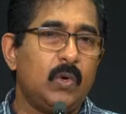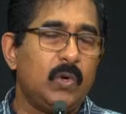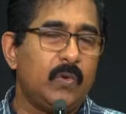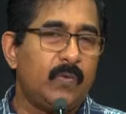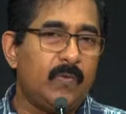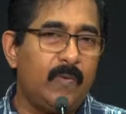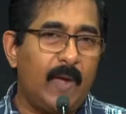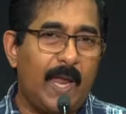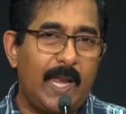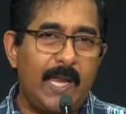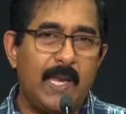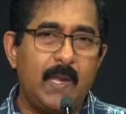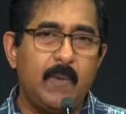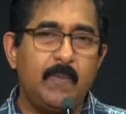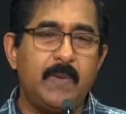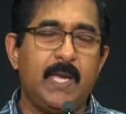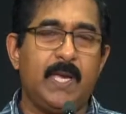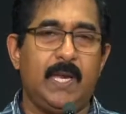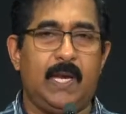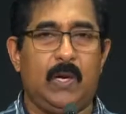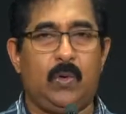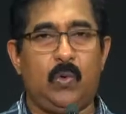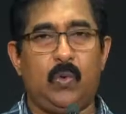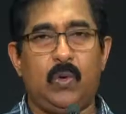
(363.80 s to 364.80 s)
ஒரு வல்லமையை
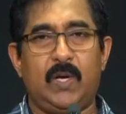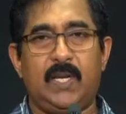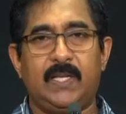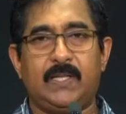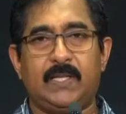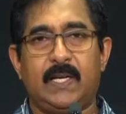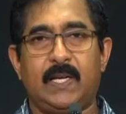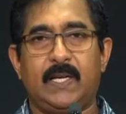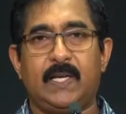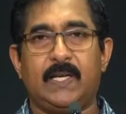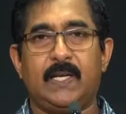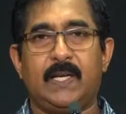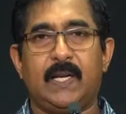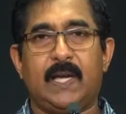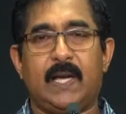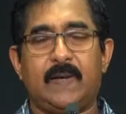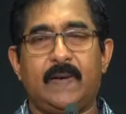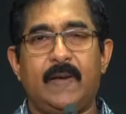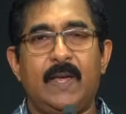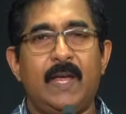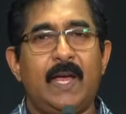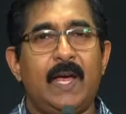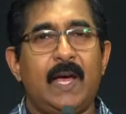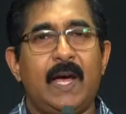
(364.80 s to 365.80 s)
எனக்குள்ளே தருகிறார்
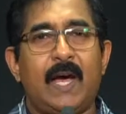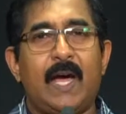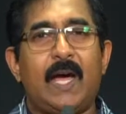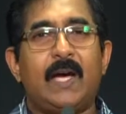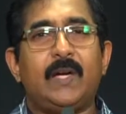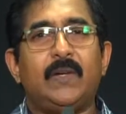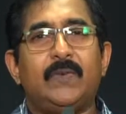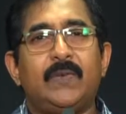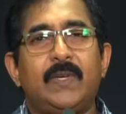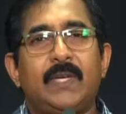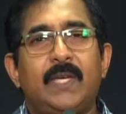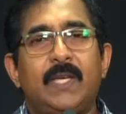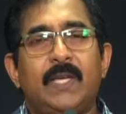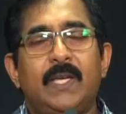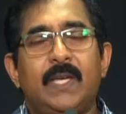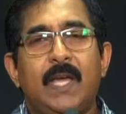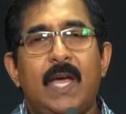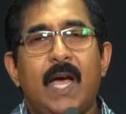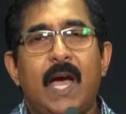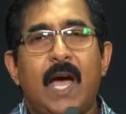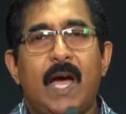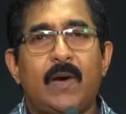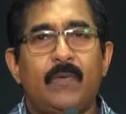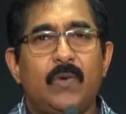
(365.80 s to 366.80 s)
ஆகவே
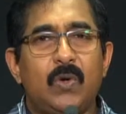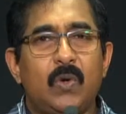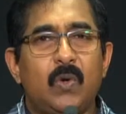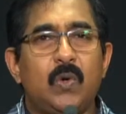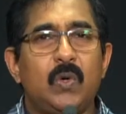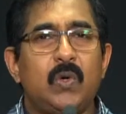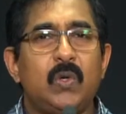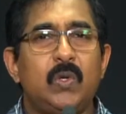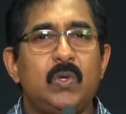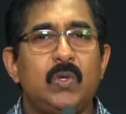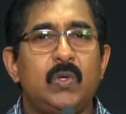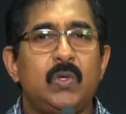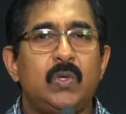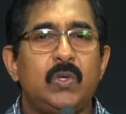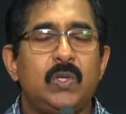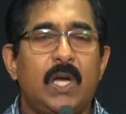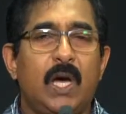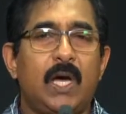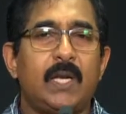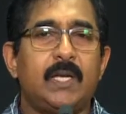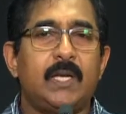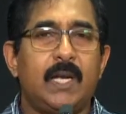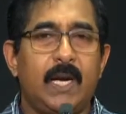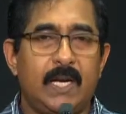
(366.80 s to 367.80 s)
அவரோடு
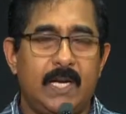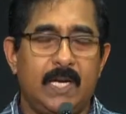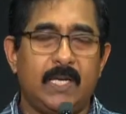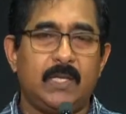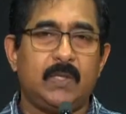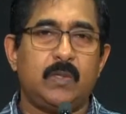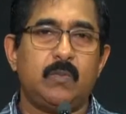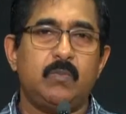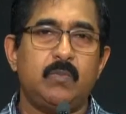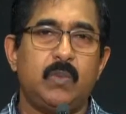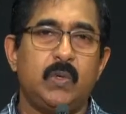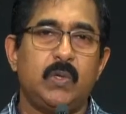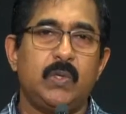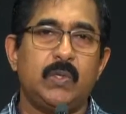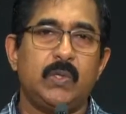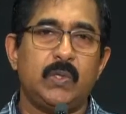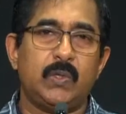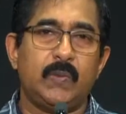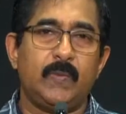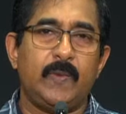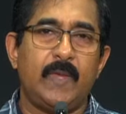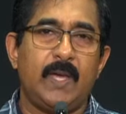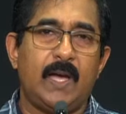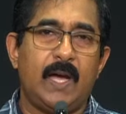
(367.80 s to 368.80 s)
நான் நடக்கும் பொழுது
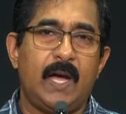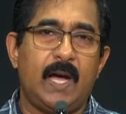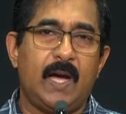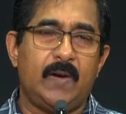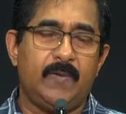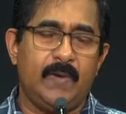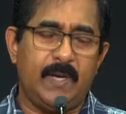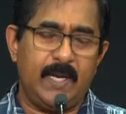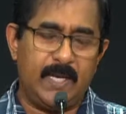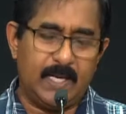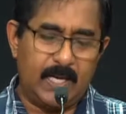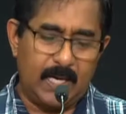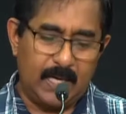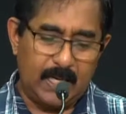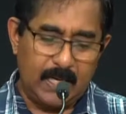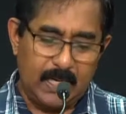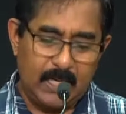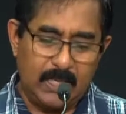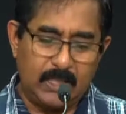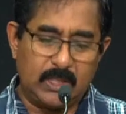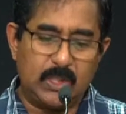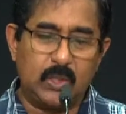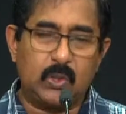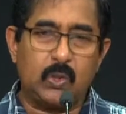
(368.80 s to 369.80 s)
அவரை நான்
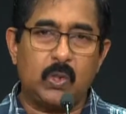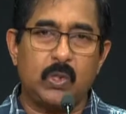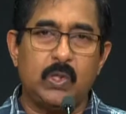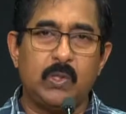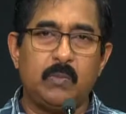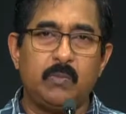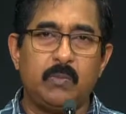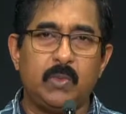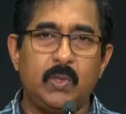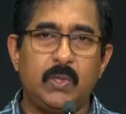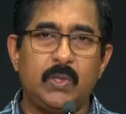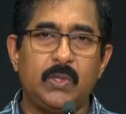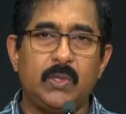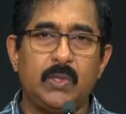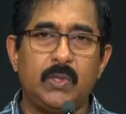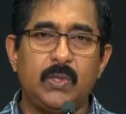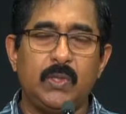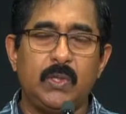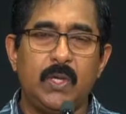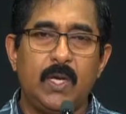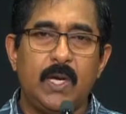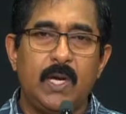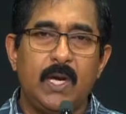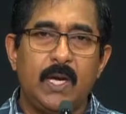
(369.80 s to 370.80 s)
ஏற்றுக்கொள்ளும் பொழுது
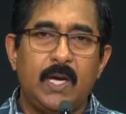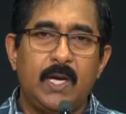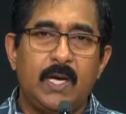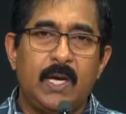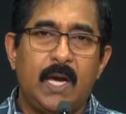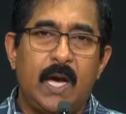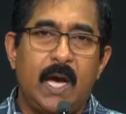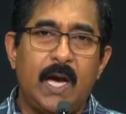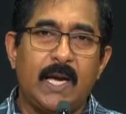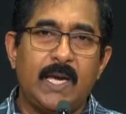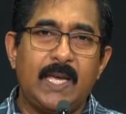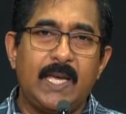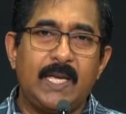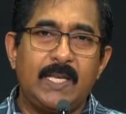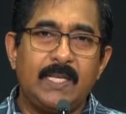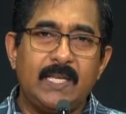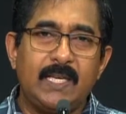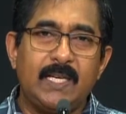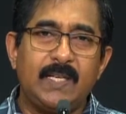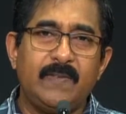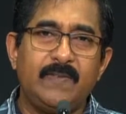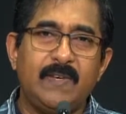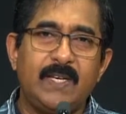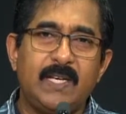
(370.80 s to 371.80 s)
அங்கே
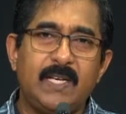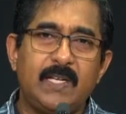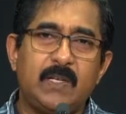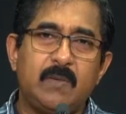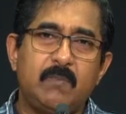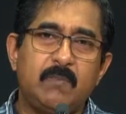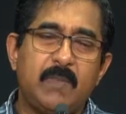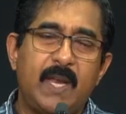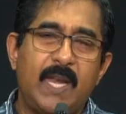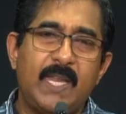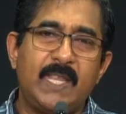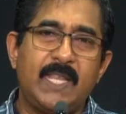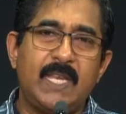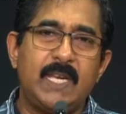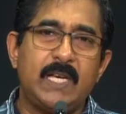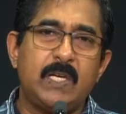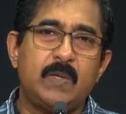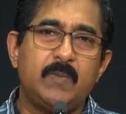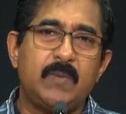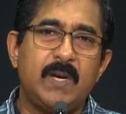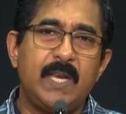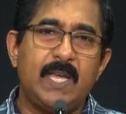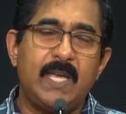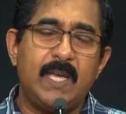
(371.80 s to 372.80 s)
தேவனுக்கும்
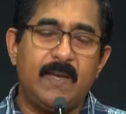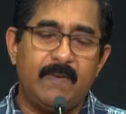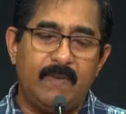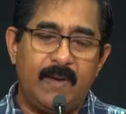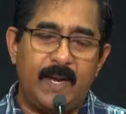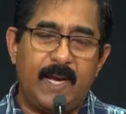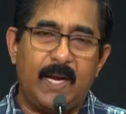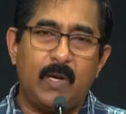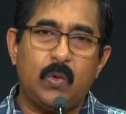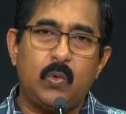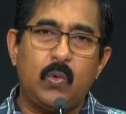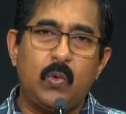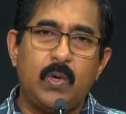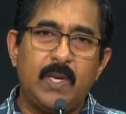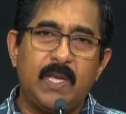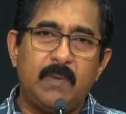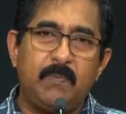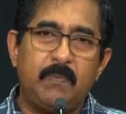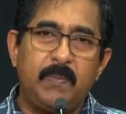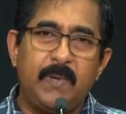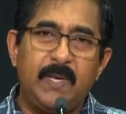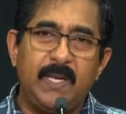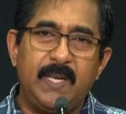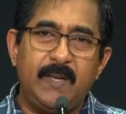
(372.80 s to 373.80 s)
மனிதனுக்கும் இடையே வரக்கூடிய
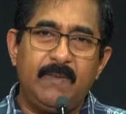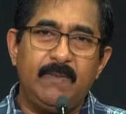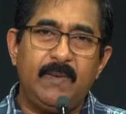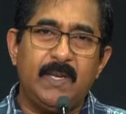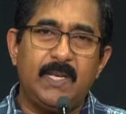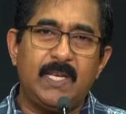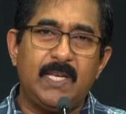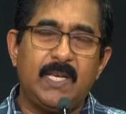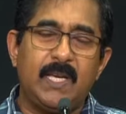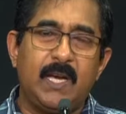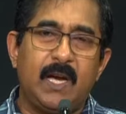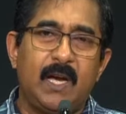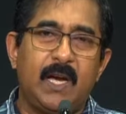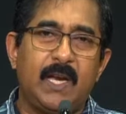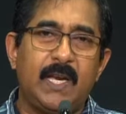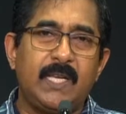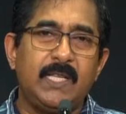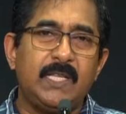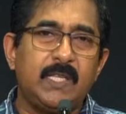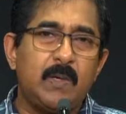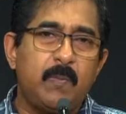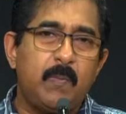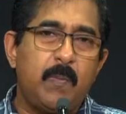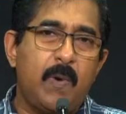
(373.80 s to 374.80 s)
பிரிவினையான
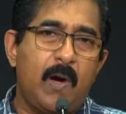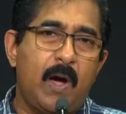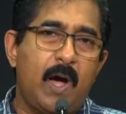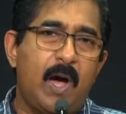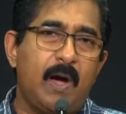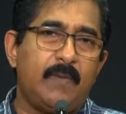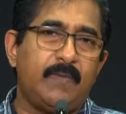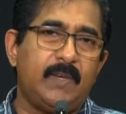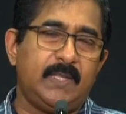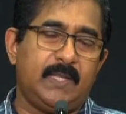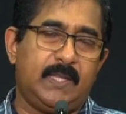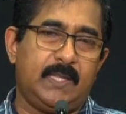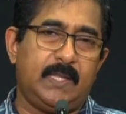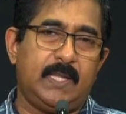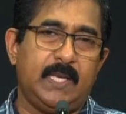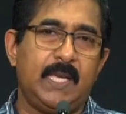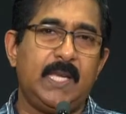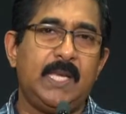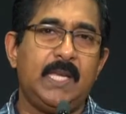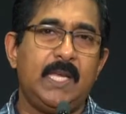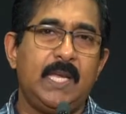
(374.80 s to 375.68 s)
இந்த பாவத்தை